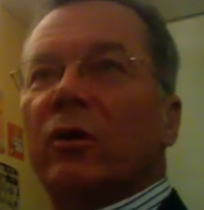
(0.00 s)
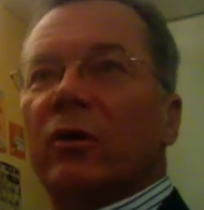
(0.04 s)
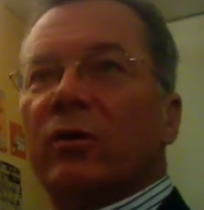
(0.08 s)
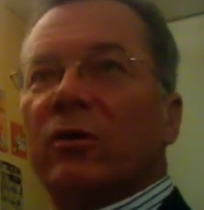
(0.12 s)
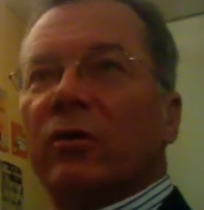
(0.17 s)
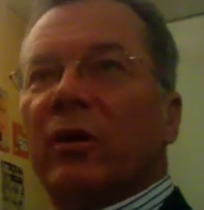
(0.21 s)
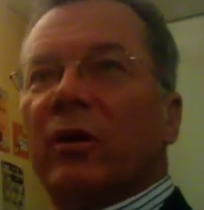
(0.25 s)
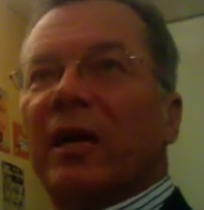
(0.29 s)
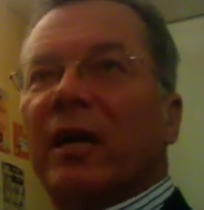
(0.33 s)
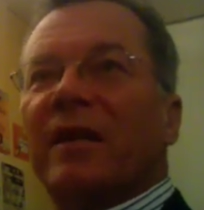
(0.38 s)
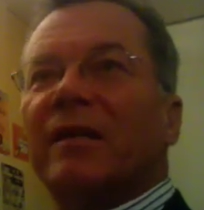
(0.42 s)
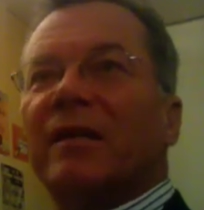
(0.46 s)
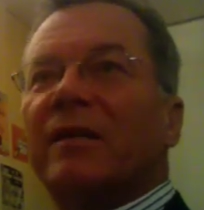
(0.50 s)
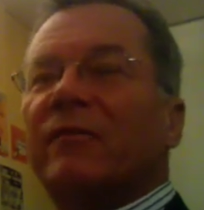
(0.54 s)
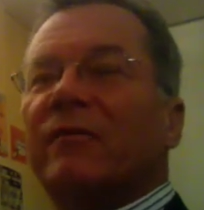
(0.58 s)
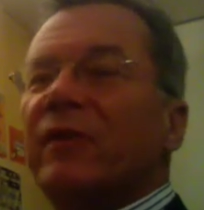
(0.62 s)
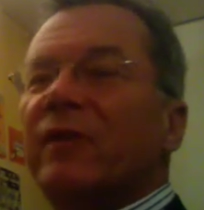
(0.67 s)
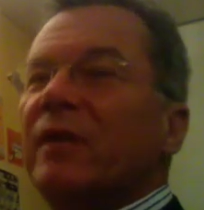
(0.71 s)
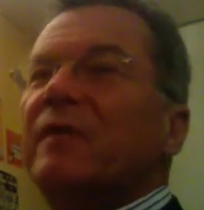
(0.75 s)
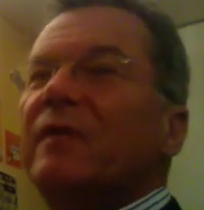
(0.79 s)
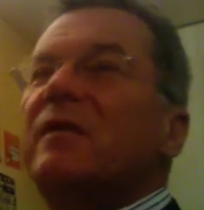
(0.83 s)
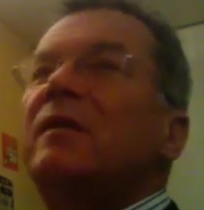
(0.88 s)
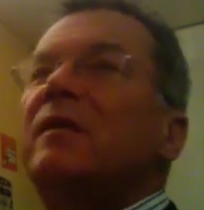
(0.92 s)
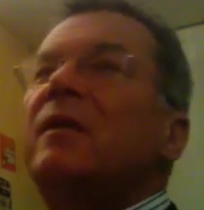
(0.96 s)
de
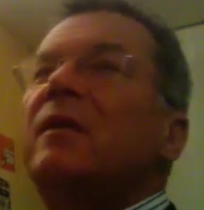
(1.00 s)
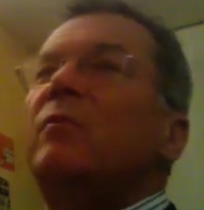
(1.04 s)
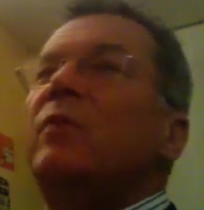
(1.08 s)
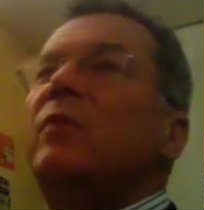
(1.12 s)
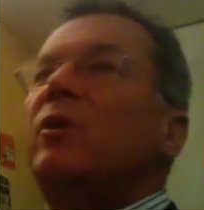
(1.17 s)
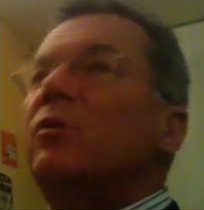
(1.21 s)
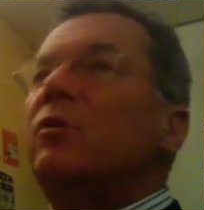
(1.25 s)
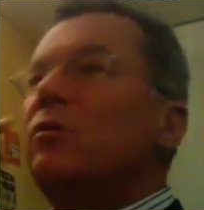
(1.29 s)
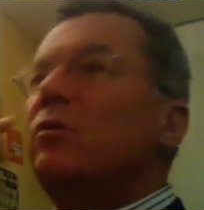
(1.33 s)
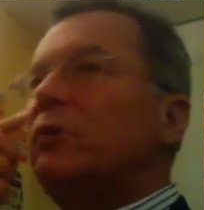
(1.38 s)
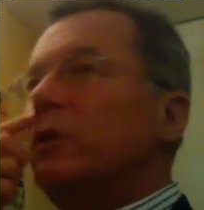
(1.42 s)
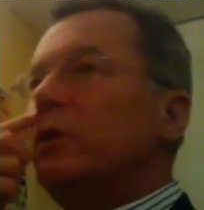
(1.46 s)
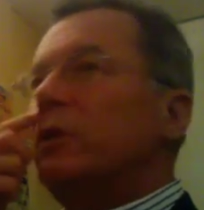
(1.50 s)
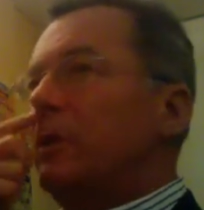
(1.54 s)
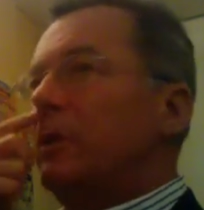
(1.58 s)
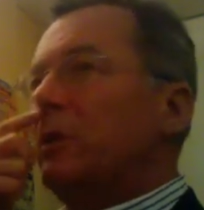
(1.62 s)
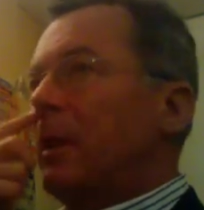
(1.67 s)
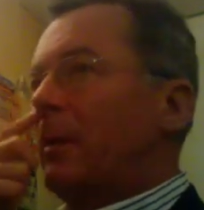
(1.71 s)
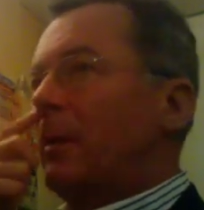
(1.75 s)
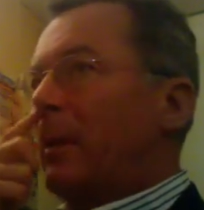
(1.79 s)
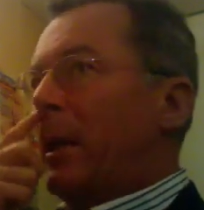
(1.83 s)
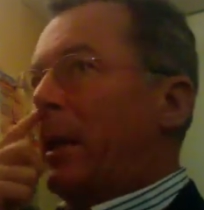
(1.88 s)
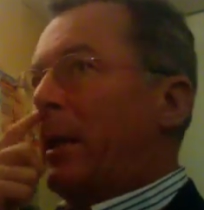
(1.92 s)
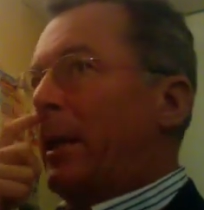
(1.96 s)
diversité biologique de
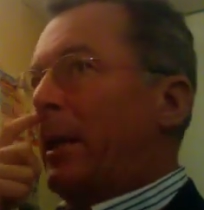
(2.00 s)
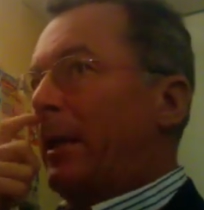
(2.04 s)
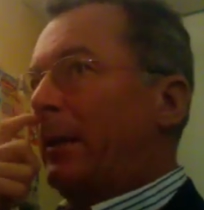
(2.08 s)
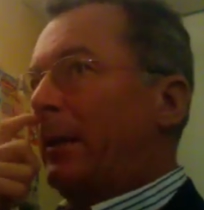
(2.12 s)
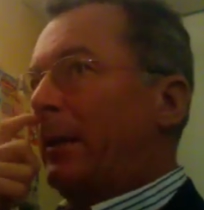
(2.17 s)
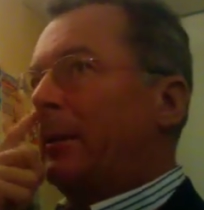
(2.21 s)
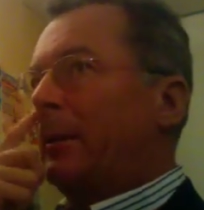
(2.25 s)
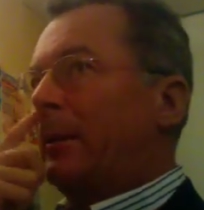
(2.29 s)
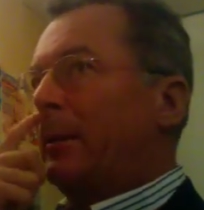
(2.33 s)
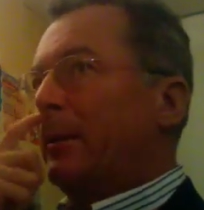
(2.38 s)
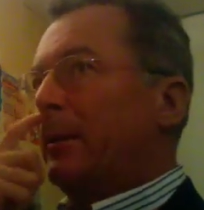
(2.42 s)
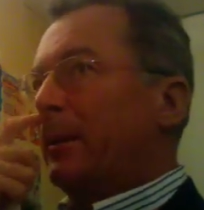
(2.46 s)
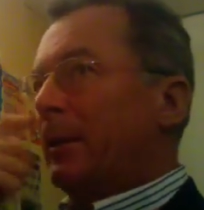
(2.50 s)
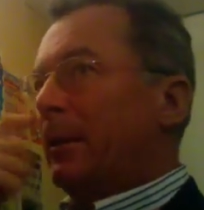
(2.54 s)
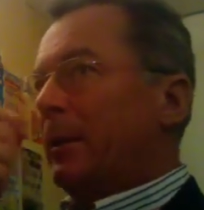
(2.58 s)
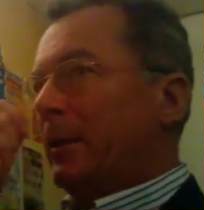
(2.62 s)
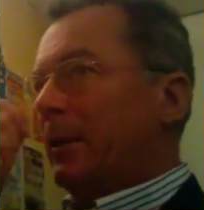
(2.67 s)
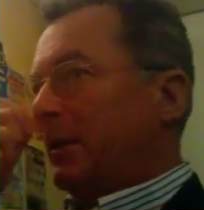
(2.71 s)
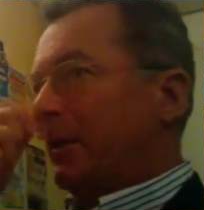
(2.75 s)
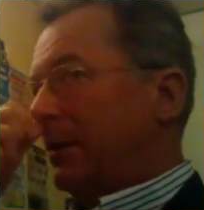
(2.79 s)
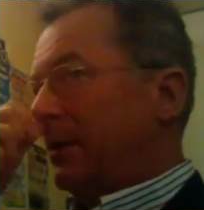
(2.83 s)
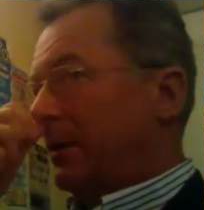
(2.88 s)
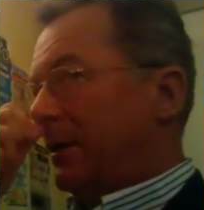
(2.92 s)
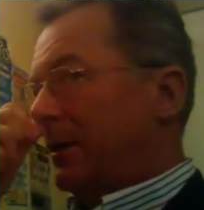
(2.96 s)
la planète
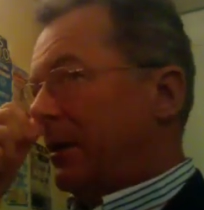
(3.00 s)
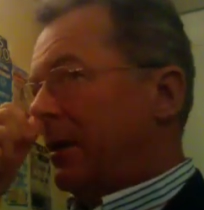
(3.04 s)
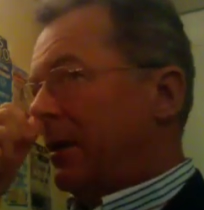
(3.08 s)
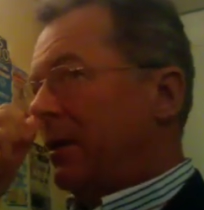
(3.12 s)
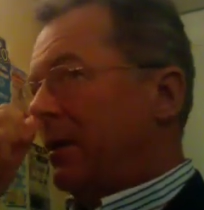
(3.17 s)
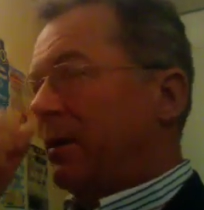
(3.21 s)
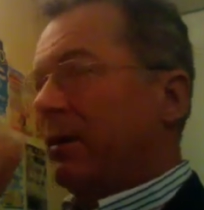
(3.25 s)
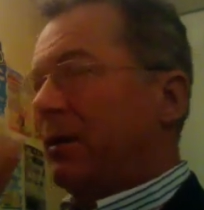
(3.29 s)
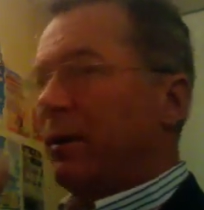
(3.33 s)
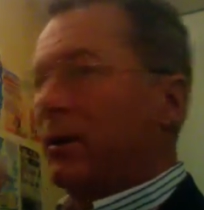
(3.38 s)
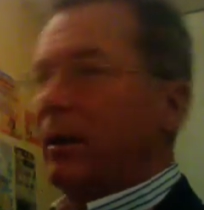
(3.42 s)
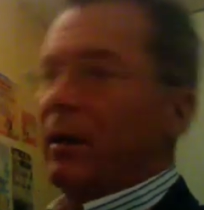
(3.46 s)
et à,